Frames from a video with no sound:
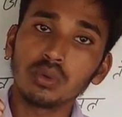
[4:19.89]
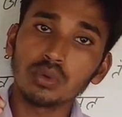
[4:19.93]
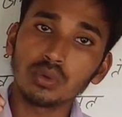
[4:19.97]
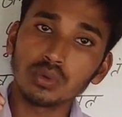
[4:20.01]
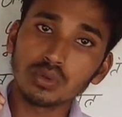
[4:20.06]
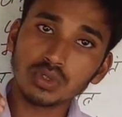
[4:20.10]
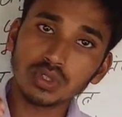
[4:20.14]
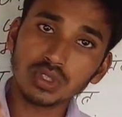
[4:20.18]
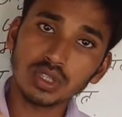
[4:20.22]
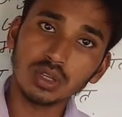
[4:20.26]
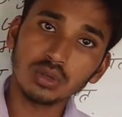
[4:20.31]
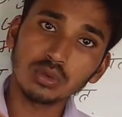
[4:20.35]

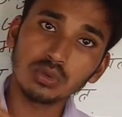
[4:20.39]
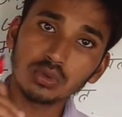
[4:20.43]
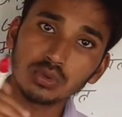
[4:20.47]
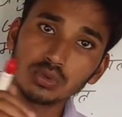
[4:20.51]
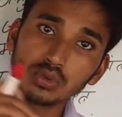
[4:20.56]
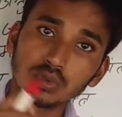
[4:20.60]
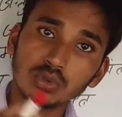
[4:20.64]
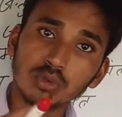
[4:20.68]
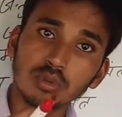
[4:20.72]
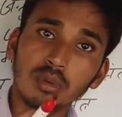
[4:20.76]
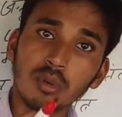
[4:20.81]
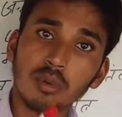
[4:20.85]
उसके
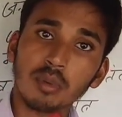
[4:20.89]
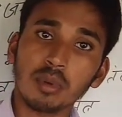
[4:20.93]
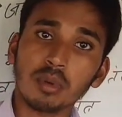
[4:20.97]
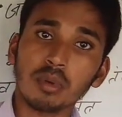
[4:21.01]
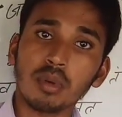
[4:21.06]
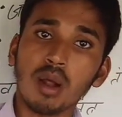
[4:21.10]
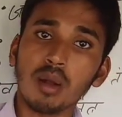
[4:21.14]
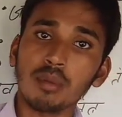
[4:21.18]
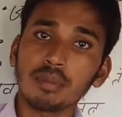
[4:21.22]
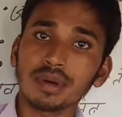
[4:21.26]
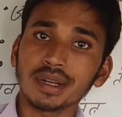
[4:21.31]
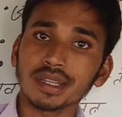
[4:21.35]
गुणसूत्र पर
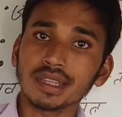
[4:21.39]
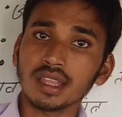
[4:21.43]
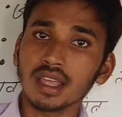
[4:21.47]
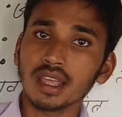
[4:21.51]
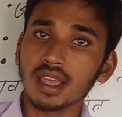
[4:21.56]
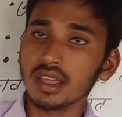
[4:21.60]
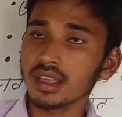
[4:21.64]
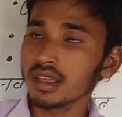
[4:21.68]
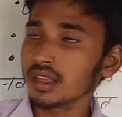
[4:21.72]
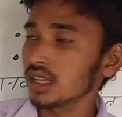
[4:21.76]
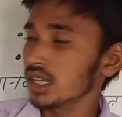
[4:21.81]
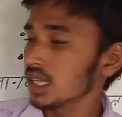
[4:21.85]
प्रभाव पड़ता
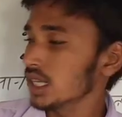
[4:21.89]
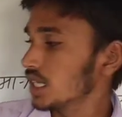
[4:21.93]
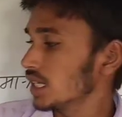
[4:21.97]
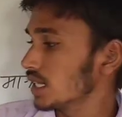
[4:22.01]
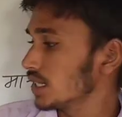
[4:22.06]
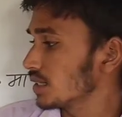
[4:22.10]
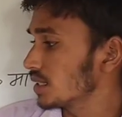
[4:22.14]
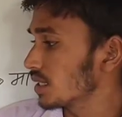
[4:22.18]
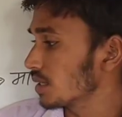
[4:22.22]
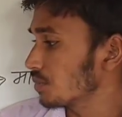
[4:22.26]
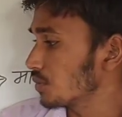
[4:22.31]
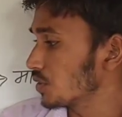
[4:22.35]
है
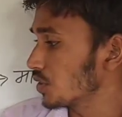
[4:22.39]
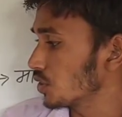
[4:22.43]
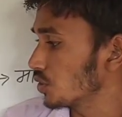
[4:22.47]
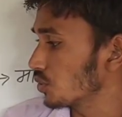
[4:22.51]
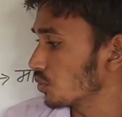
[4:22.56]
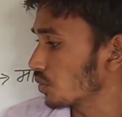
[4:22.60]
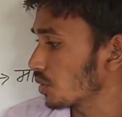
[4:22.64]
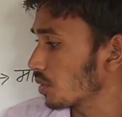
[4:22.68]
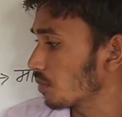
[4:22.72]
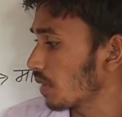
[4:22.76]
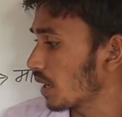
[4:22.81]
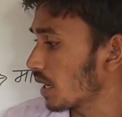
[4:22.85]
इन सब
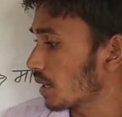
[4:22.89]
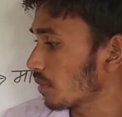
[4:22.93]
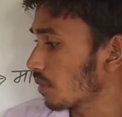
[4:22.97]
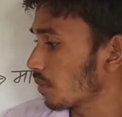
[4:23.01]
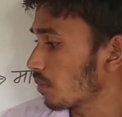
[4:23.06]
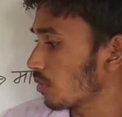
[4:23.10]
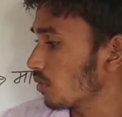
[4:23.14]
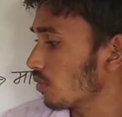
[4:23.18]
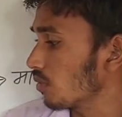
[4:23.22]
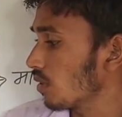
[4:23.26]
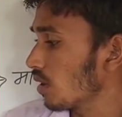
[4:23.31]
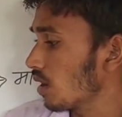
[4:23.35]
चीज़ों के बारे में
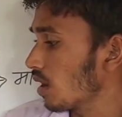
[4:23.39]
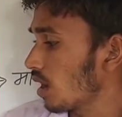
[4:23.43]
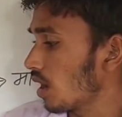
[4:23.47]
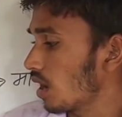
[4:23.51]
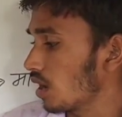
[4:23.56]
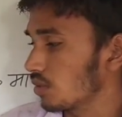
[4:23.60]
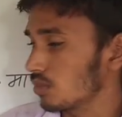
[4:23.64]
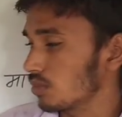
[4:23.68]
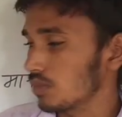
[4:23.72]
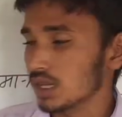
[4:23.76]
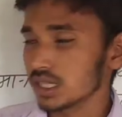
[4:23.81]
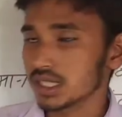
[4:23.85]
हम लोग
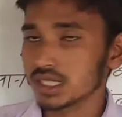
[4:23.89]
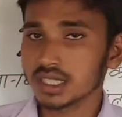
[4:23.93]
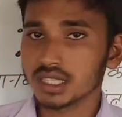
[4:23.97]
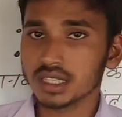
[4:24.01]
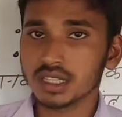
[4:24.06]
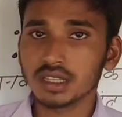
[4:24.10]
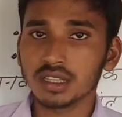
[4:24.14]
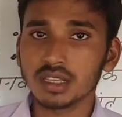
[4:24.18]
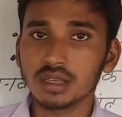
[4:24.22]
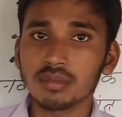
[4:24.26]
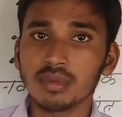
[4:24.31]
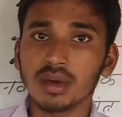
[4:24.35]

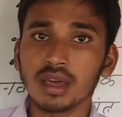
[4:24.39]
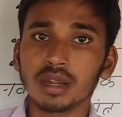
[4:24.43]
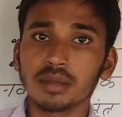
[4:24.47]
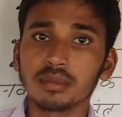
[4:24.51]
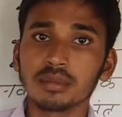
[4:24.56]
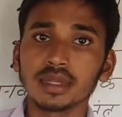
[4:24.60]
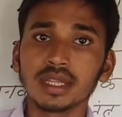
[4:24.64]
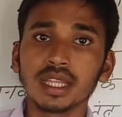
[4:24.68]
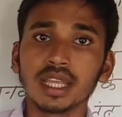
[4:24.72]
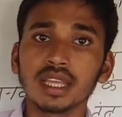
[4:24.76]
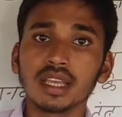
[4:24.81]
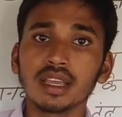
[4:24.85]
अनुवांशिकी के बारे
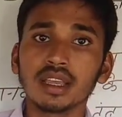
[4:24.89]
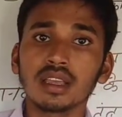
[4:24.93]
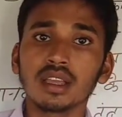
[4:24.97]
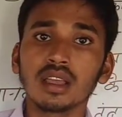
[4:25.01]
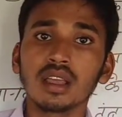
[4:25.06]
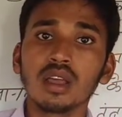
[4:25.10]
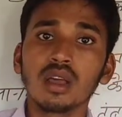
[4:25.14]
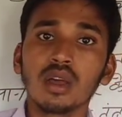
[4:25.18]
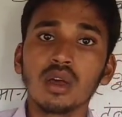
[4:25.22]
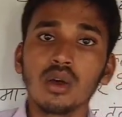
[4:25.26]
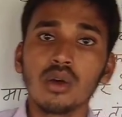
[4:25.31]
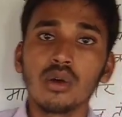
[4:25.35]
में देखेंगे